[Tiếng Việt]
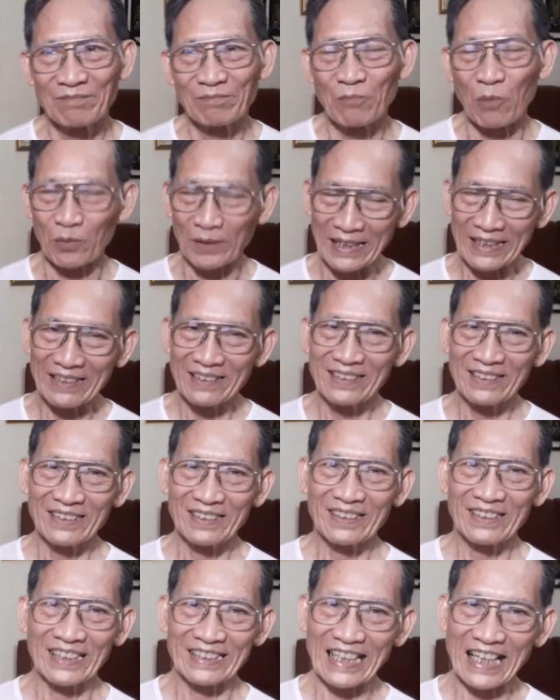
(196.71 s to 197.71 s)
mục đích
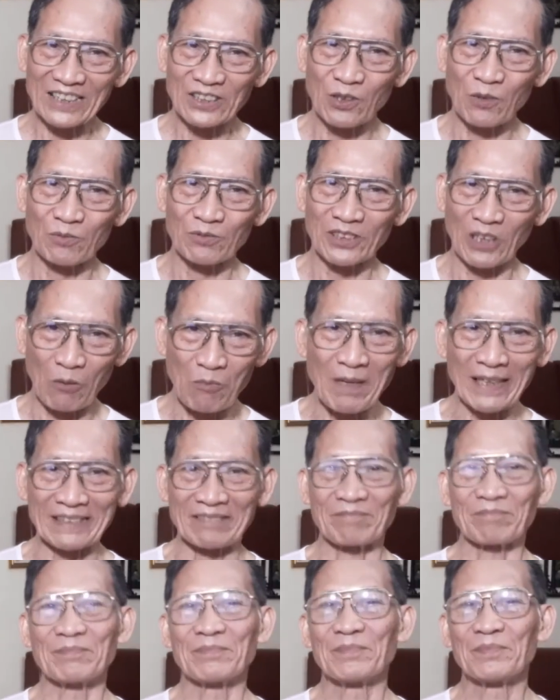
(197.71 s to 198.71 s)
cái tác dụng chóng mặt
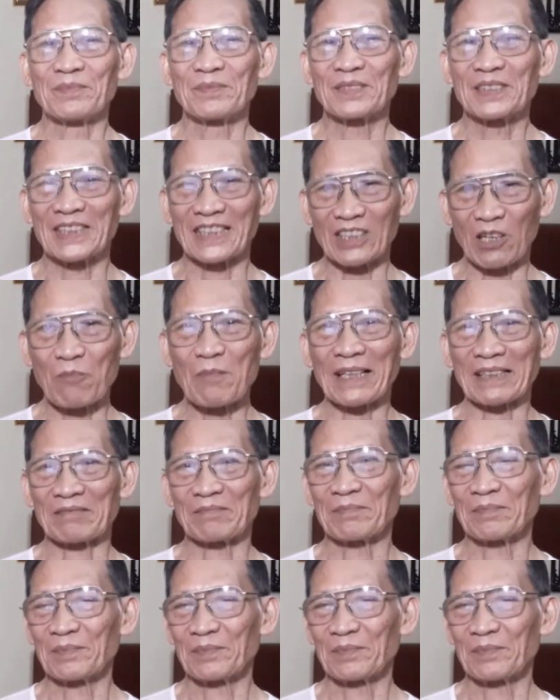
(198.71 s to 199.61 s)
chữa chóng mặt